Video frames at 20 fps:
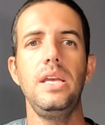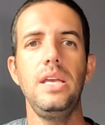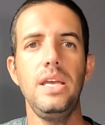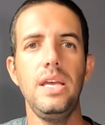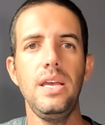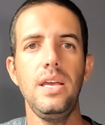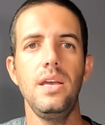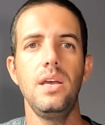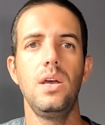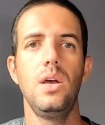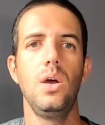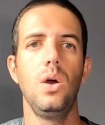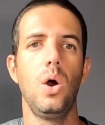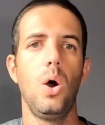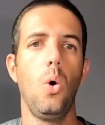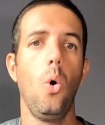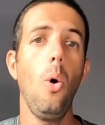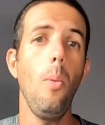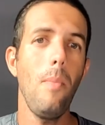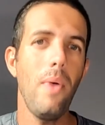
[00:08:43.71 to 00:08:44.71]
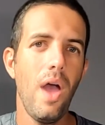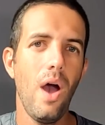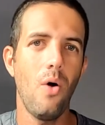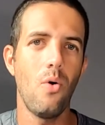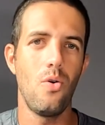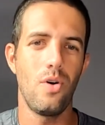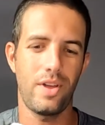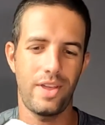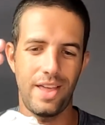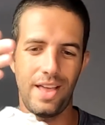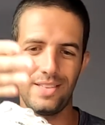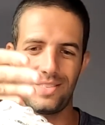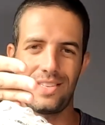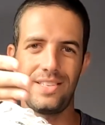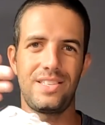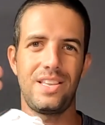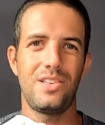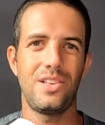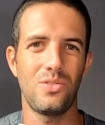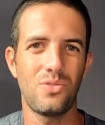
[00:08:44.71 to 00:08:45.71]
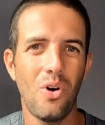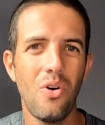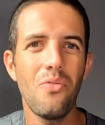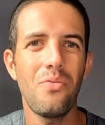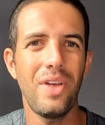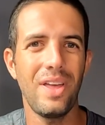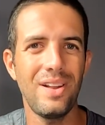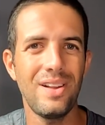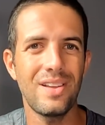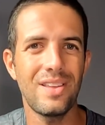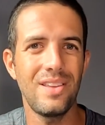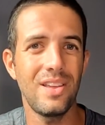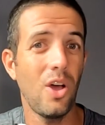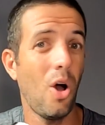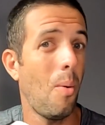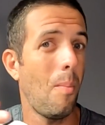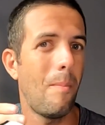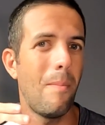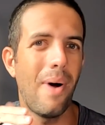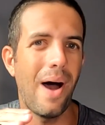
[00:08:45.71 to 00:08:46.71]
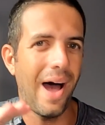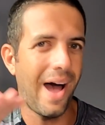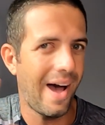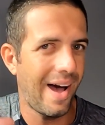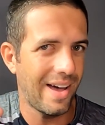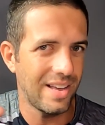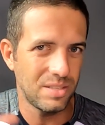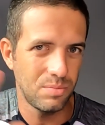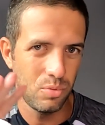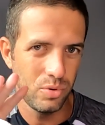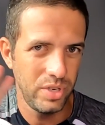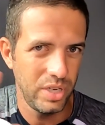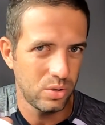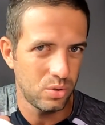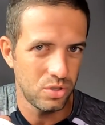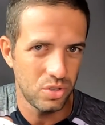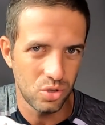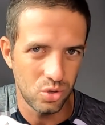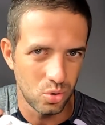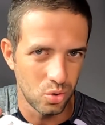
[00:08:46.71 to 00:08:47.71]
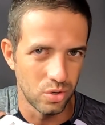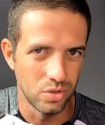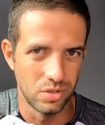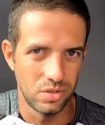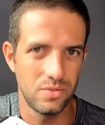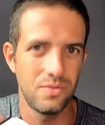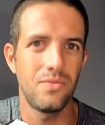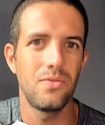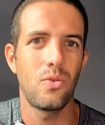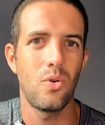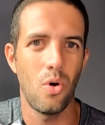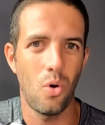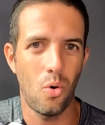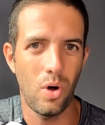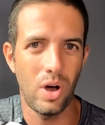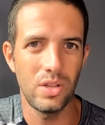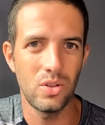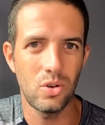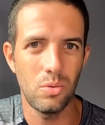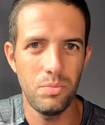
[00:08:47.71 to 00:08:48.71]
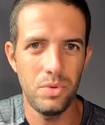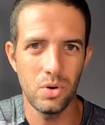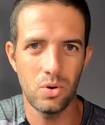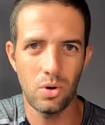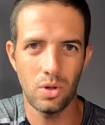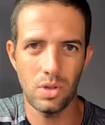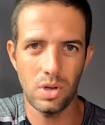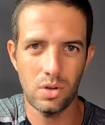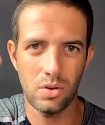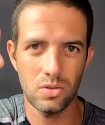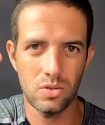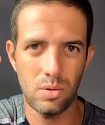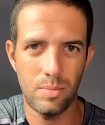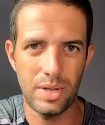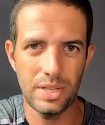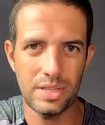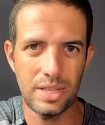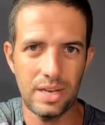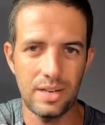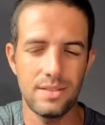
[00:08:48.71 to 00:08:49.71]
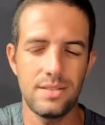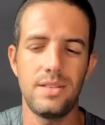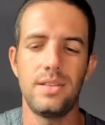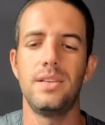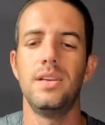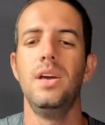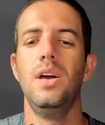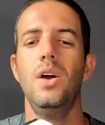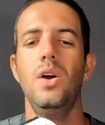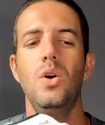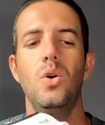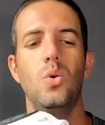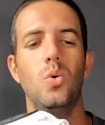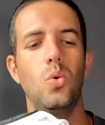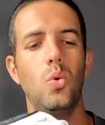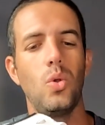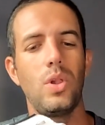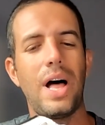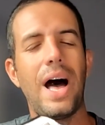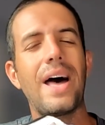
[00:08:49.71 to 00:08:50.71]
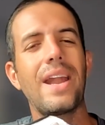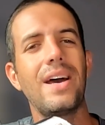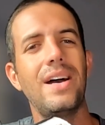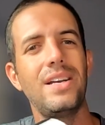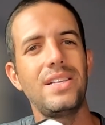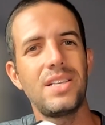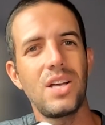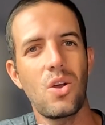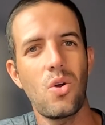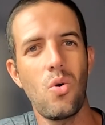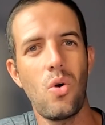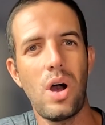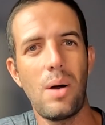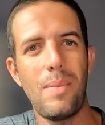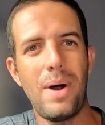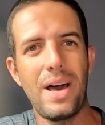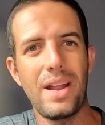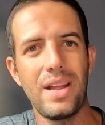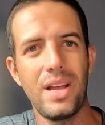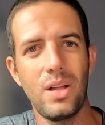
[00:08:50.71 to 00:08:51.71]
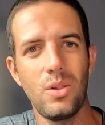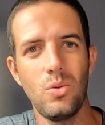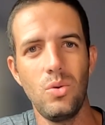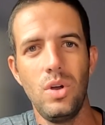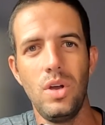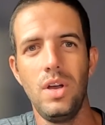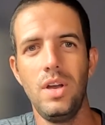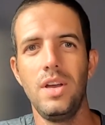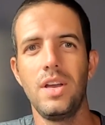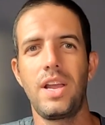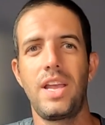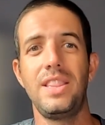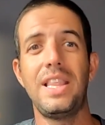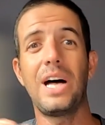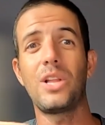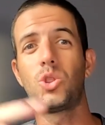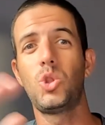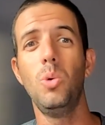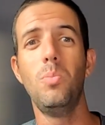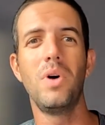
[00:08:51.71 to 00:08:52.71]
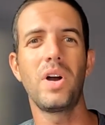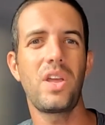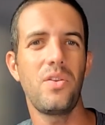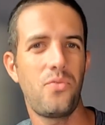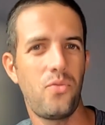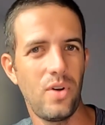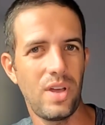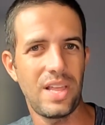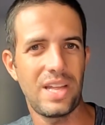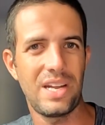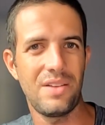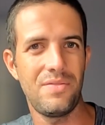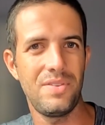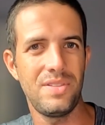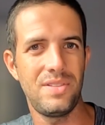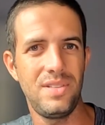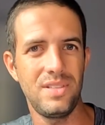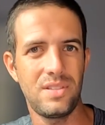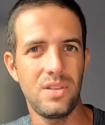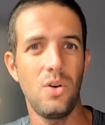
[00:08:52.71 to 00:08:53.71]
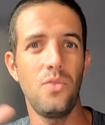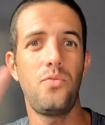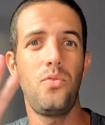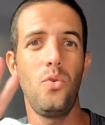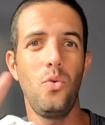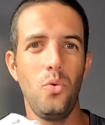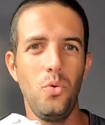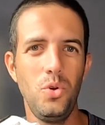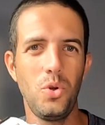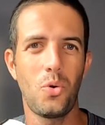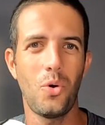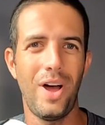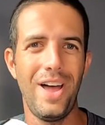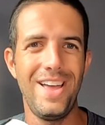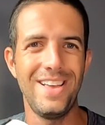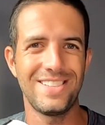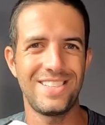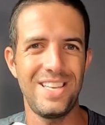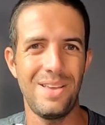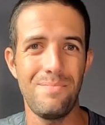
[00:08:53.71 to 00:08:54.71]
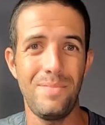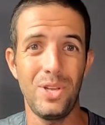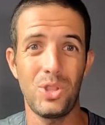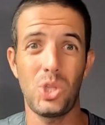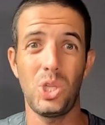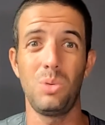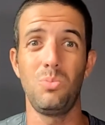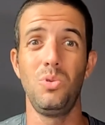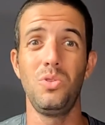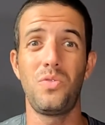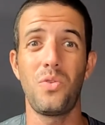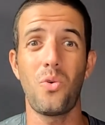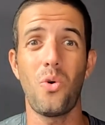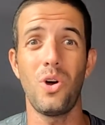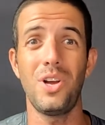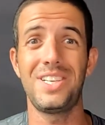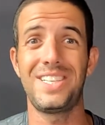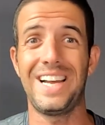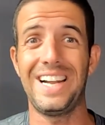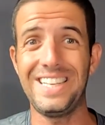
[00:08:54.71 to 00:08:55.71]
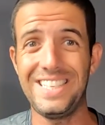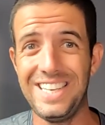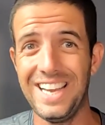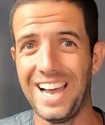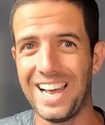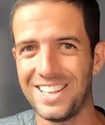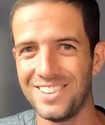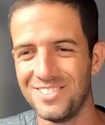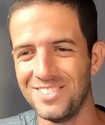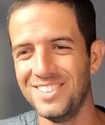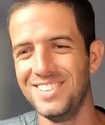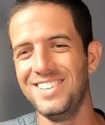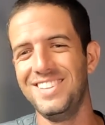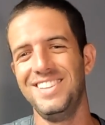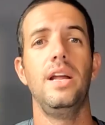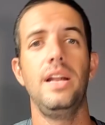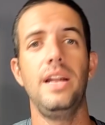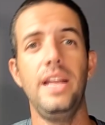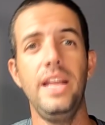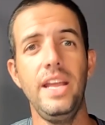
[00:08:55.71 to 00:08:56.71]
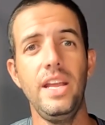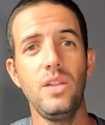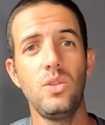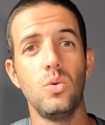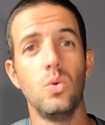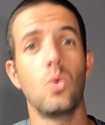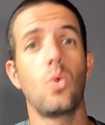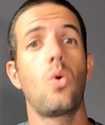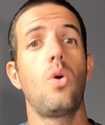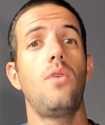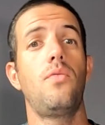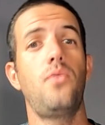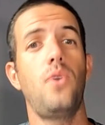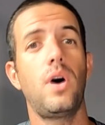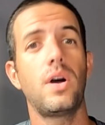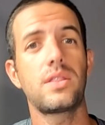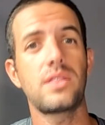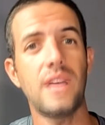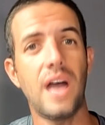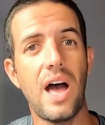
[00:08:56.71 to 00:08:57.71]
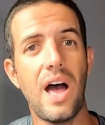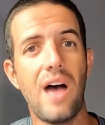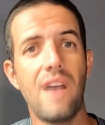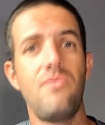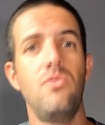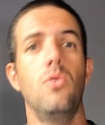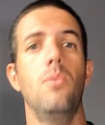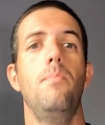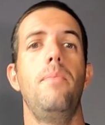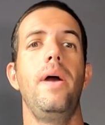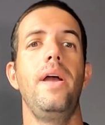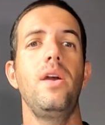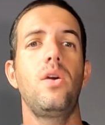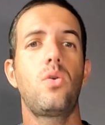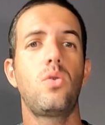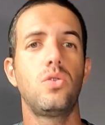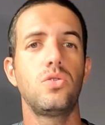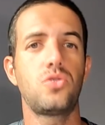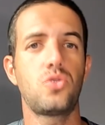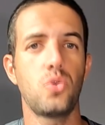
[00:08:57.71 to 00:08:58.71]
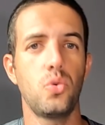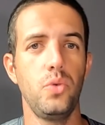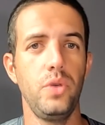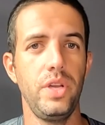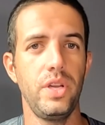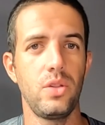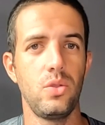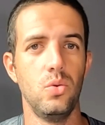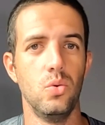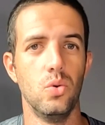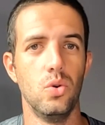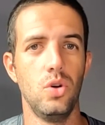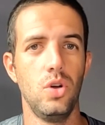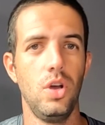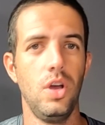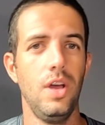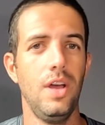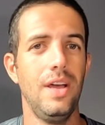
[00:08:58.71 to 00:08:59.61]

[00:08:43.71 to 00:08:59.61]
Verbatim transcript: e o meu, que é esse que vocês estão vendo aqui, que é o mais bonito de todos. Concorda comigo? Coloca nos comentários aí. O laranja com amarelo, que da turma que foi lá na visita eu fui o único a receber, todo mundo ficou chateado. Lindo, confortável, bem construído,